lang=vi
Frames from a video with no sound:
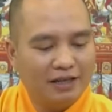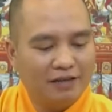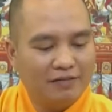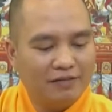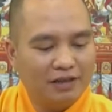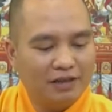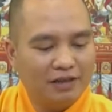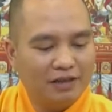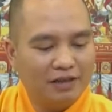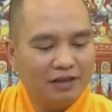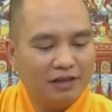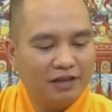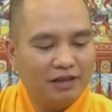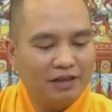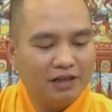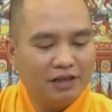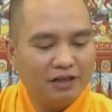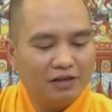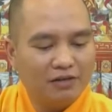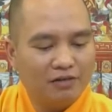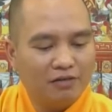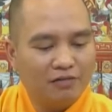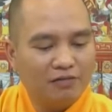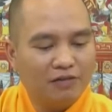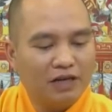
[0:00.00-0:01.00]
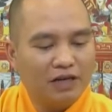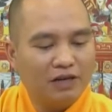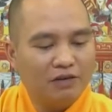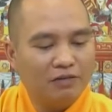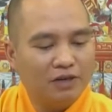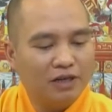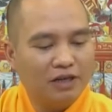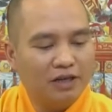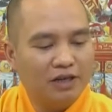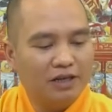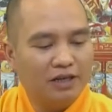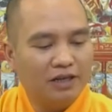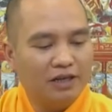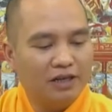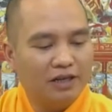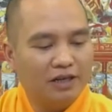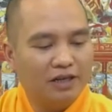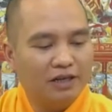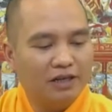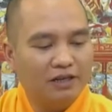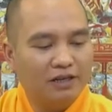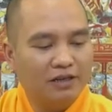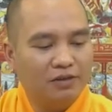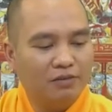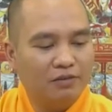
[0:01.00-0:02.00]
phật tử này là cũng phát nguyện
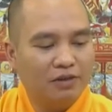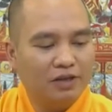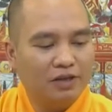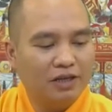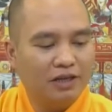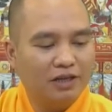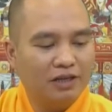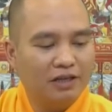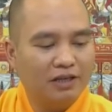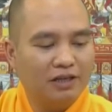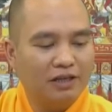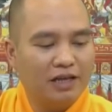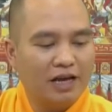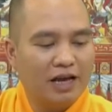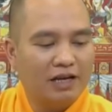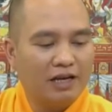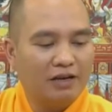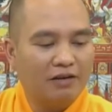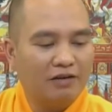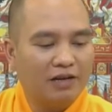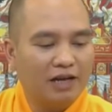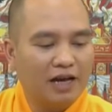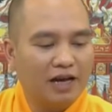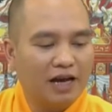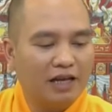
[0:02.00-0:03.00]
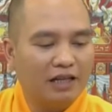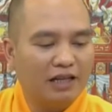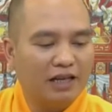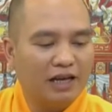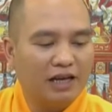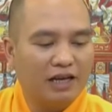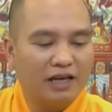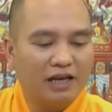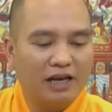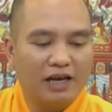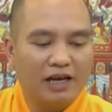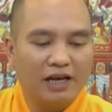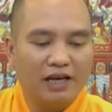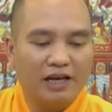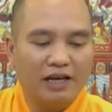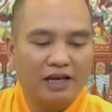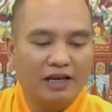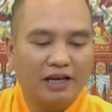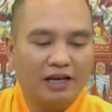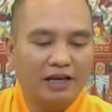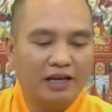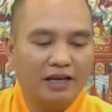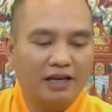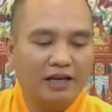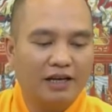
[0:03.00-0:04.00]
tụng kinh địa tạng khoảng 2 tháng nay
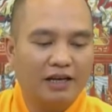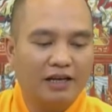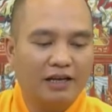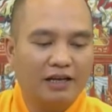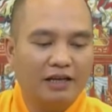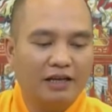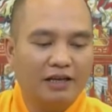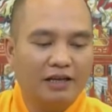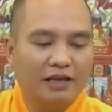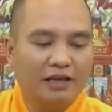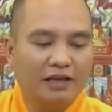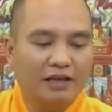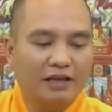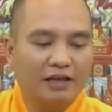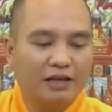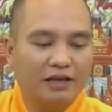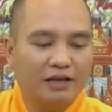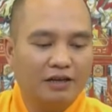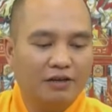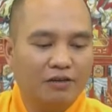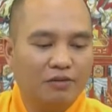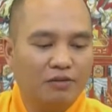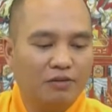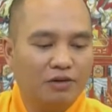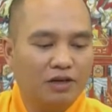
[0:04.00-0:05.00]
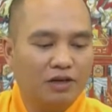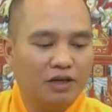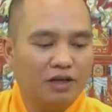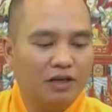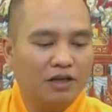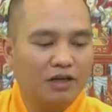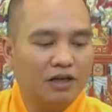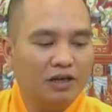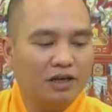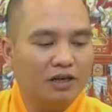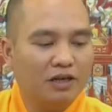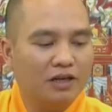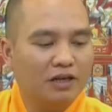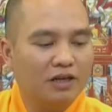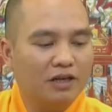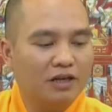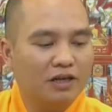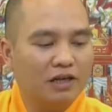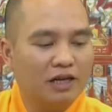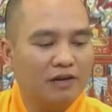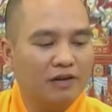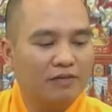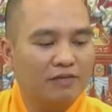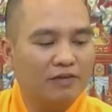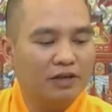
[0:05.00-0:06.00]
cũng
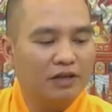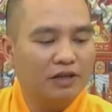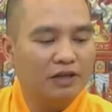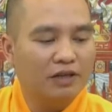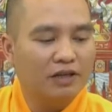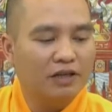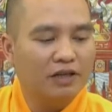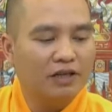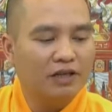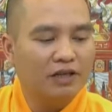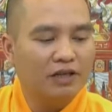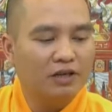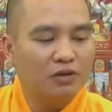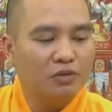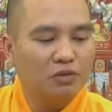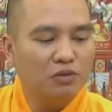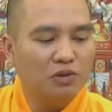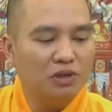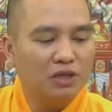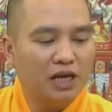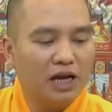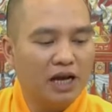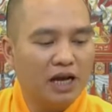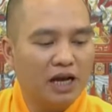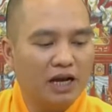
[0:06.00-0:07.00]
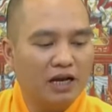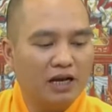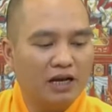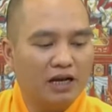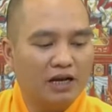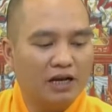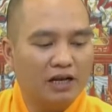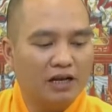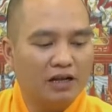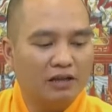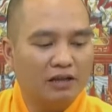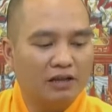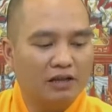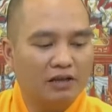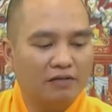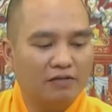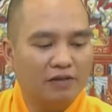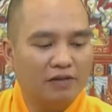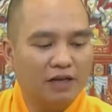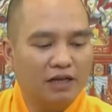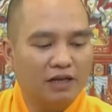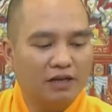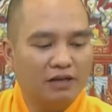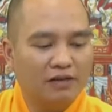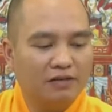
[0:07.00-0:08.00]
làm việc thiện như cúng giàng tượng
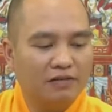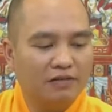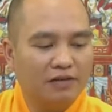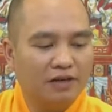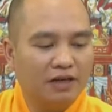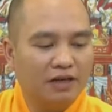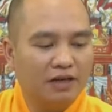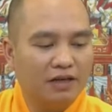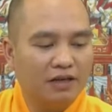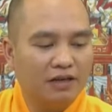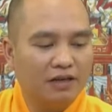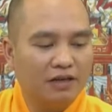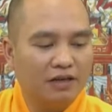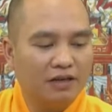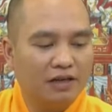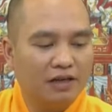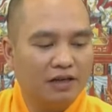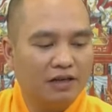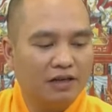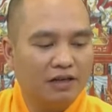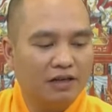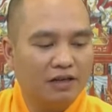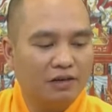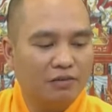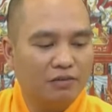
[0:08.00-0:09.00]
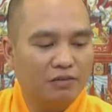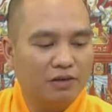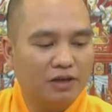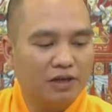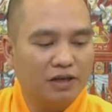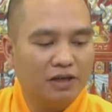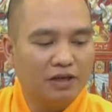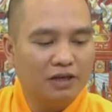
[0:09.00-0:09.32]
phật và ấn tống